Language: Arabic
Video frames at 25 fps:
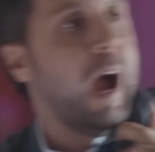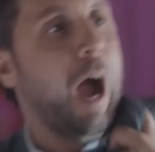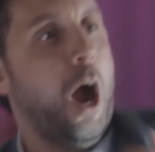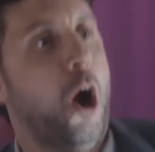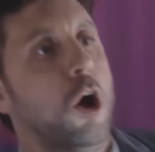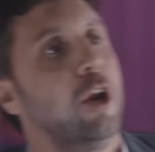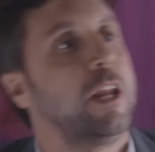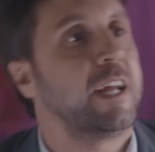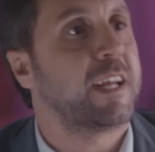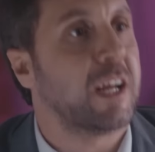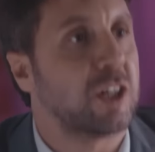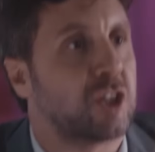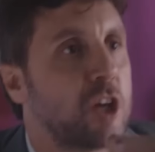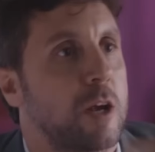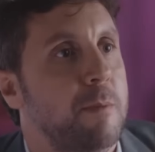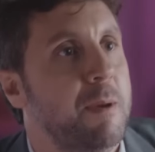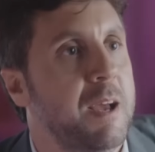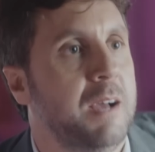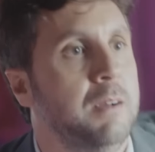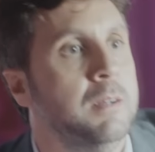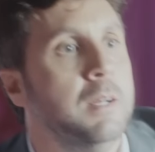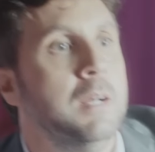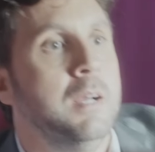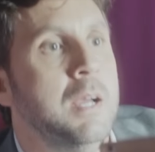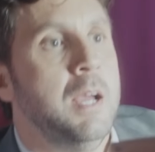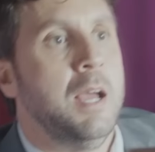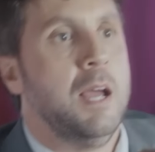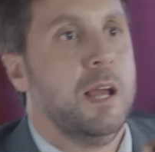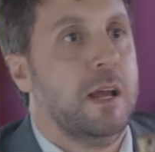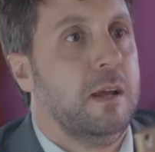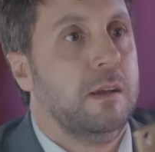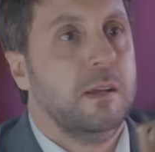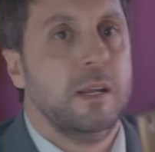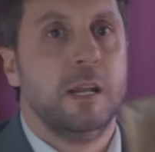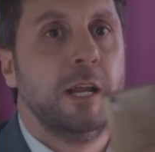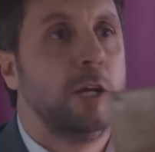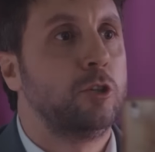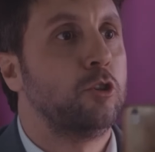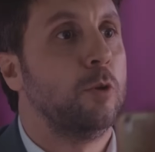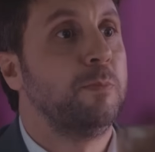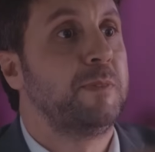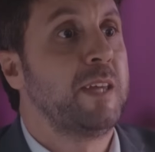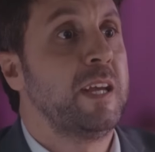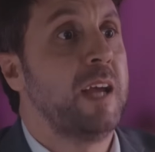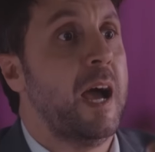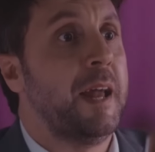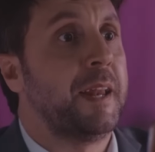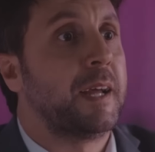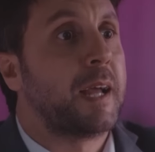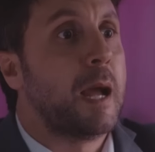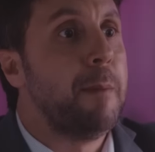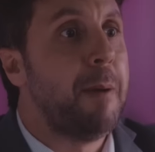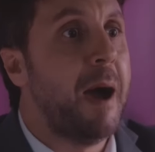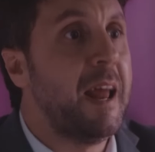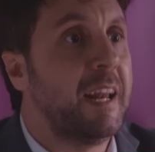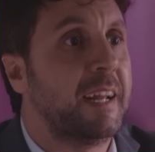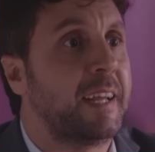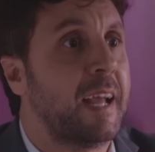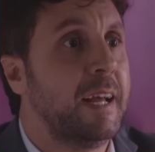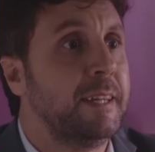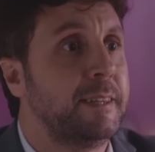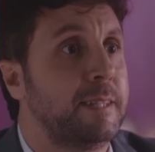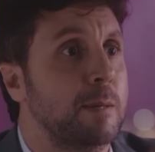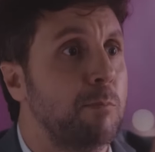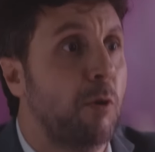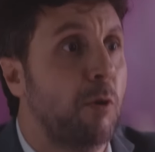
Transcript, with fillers: هقول لك يا شيماء الهدوم دي انا جايبها لك انت